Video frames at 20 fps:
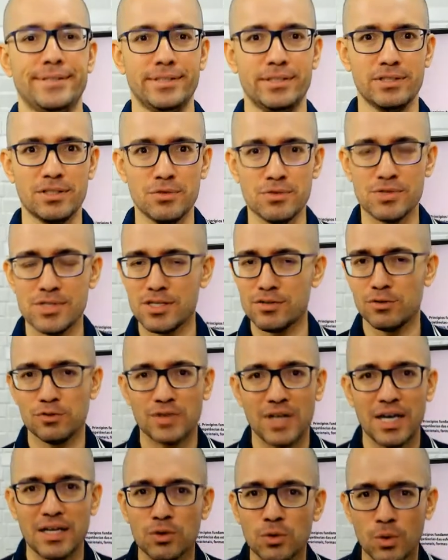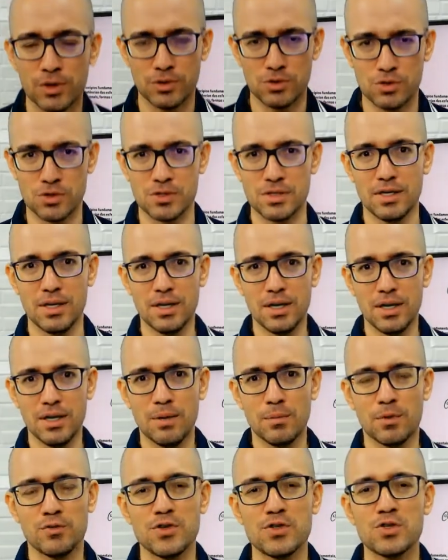Então vocês vão ficar doidos.
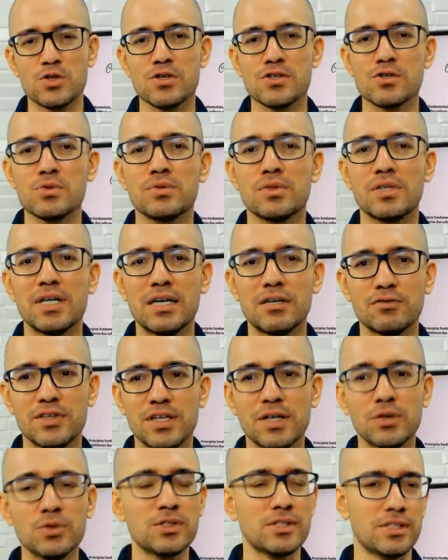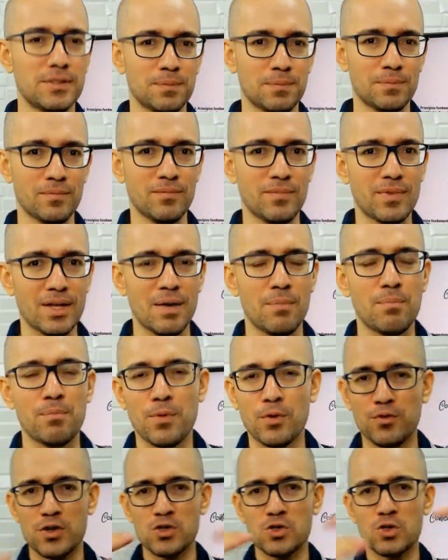Professor, isso não tem a ver. Eu sei.
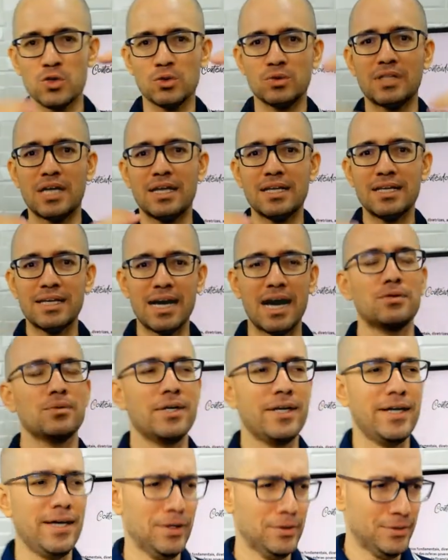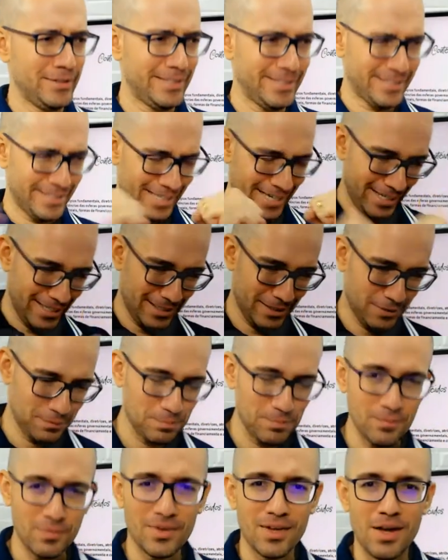Professor, não está alinhado. Eu
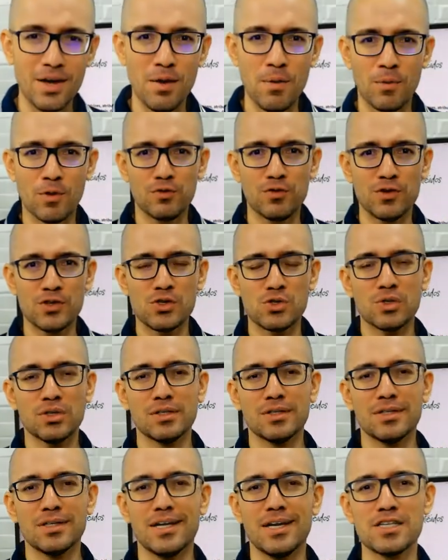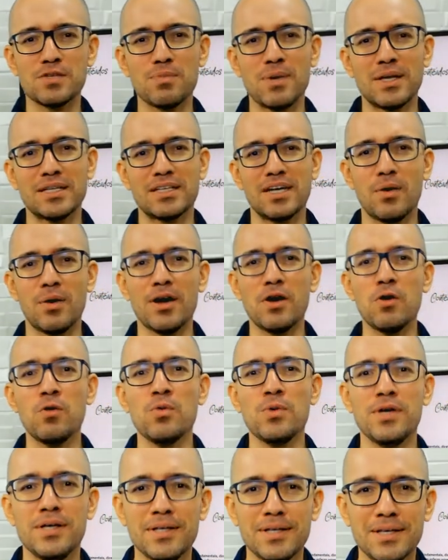sei. Professor, esse material é
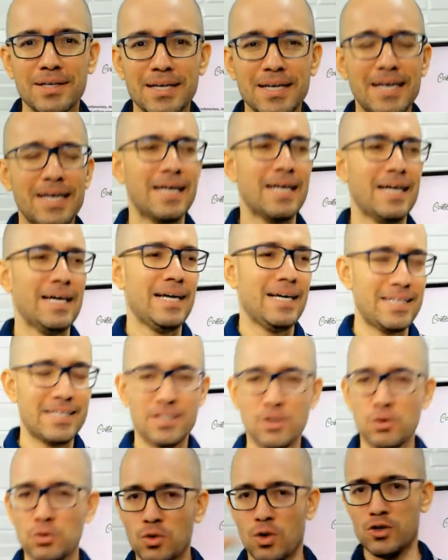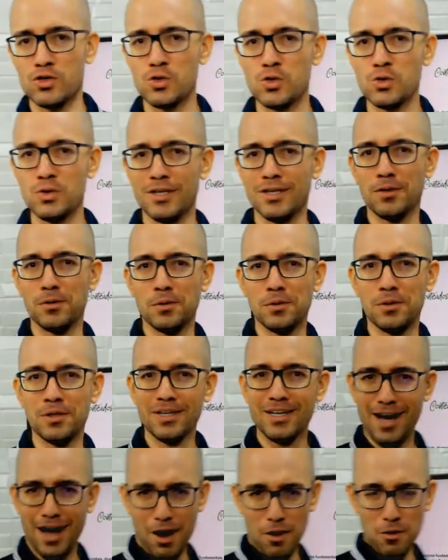ruim. No nosso,
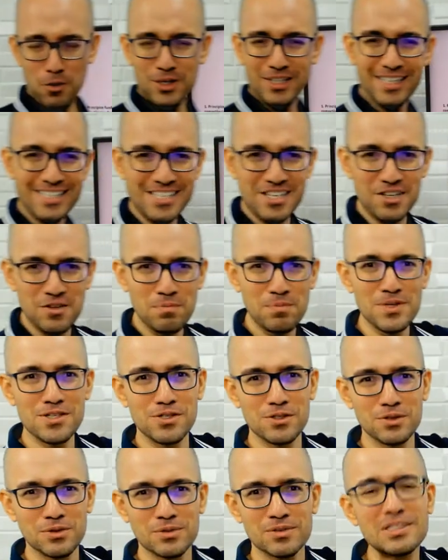não. O que está sendo pedido.